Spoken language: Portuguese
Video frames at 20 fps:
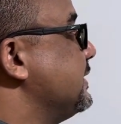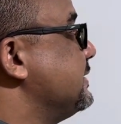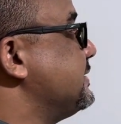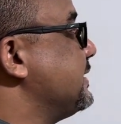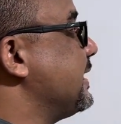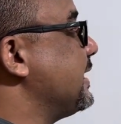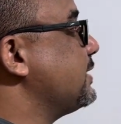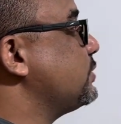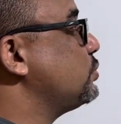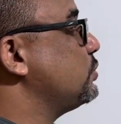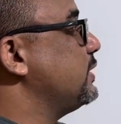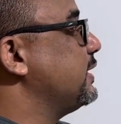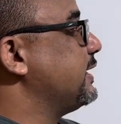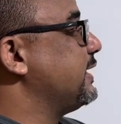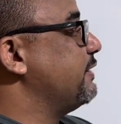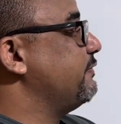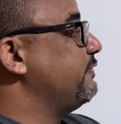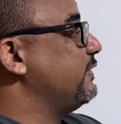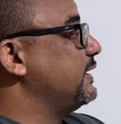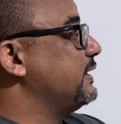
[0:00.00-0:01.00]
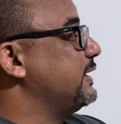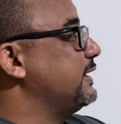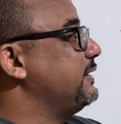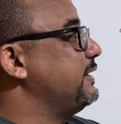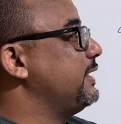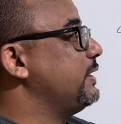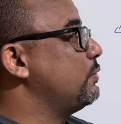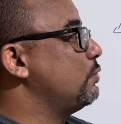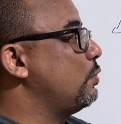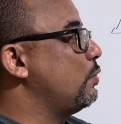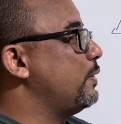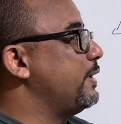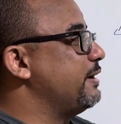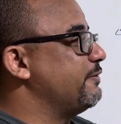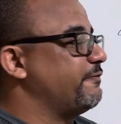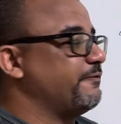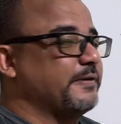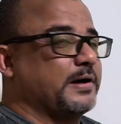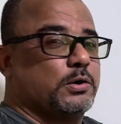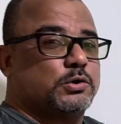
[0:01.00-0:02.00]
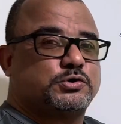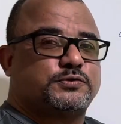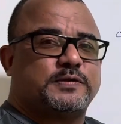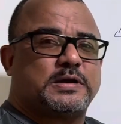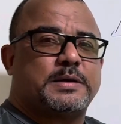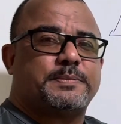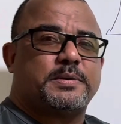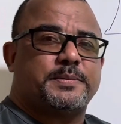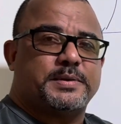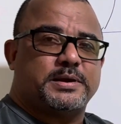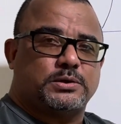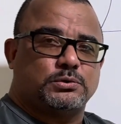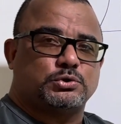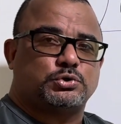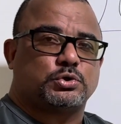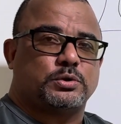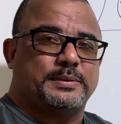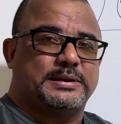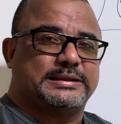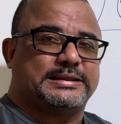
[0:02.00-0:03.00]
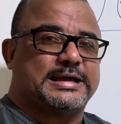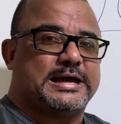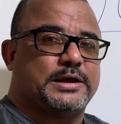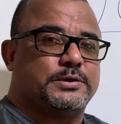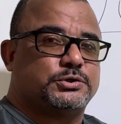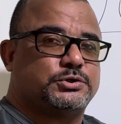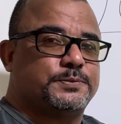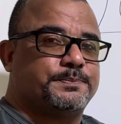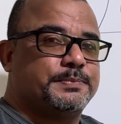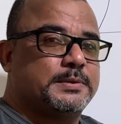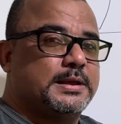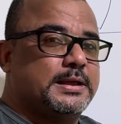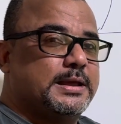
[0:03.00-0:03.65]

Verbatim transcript: será que isso daqui é verdadeiro ou é falso? Fala para mim aqui nos comentários.